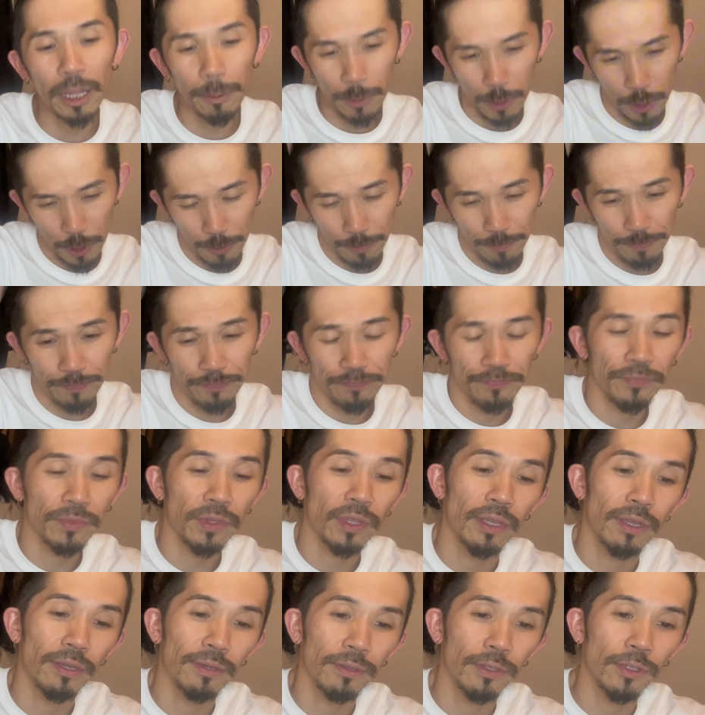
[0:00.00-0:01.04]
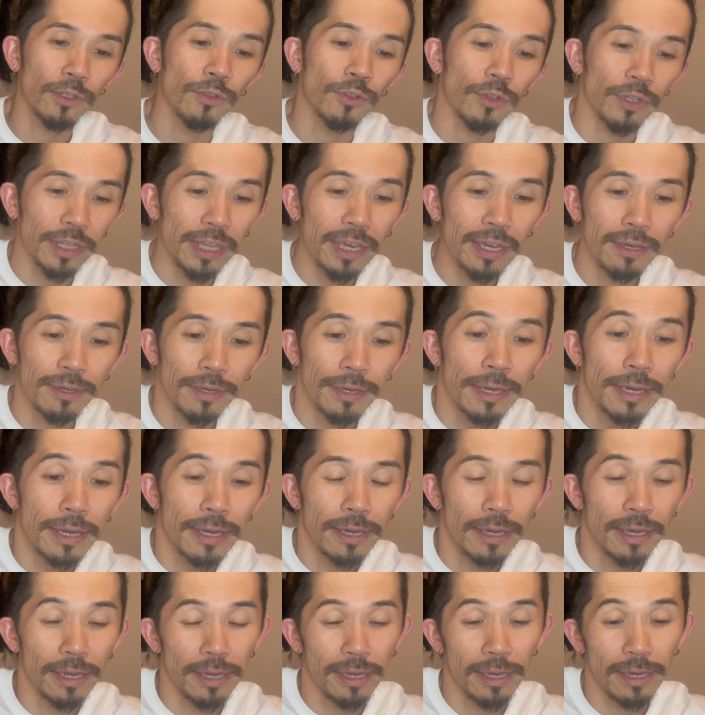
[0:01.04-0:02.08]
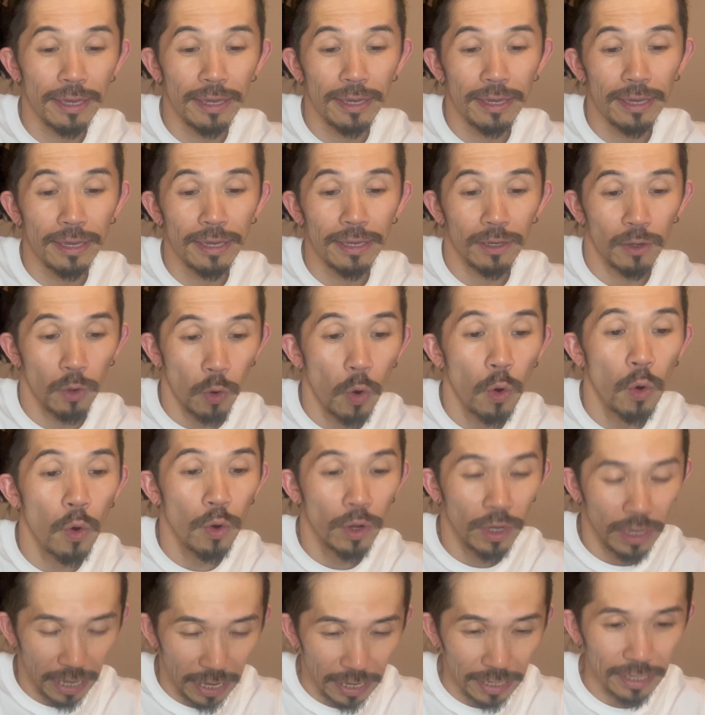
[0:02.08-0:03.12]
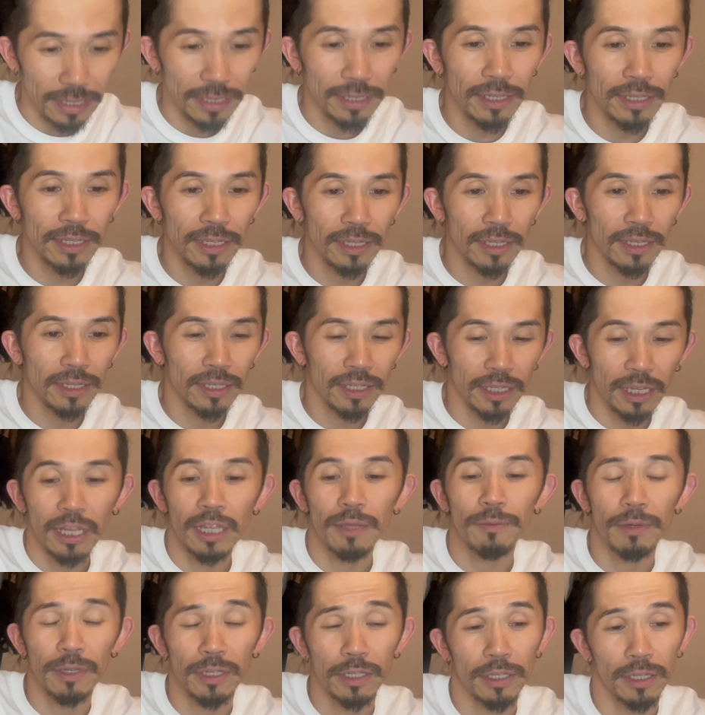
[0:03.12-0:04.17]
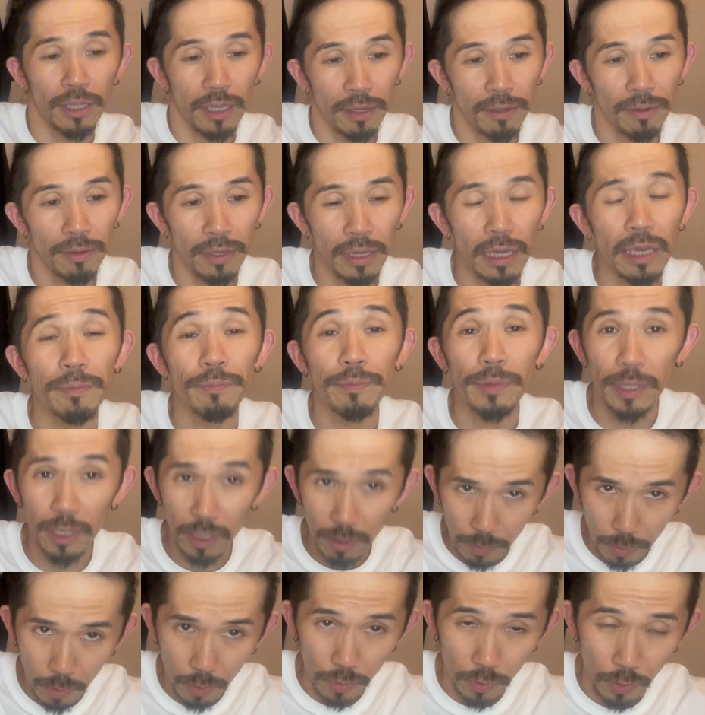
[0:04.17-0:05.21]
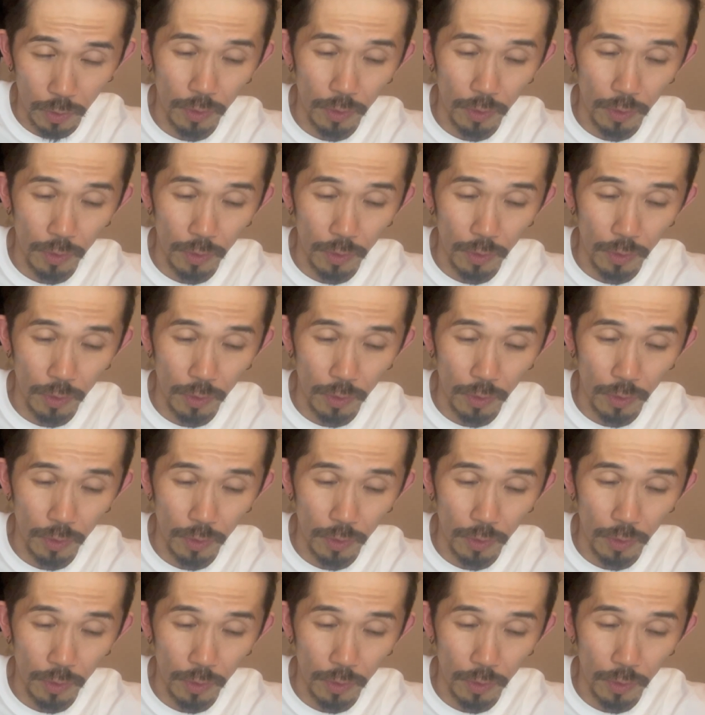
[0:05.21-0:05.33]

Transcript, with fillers: ビュー、っていうのがね、えー、公開されました。えビルボード、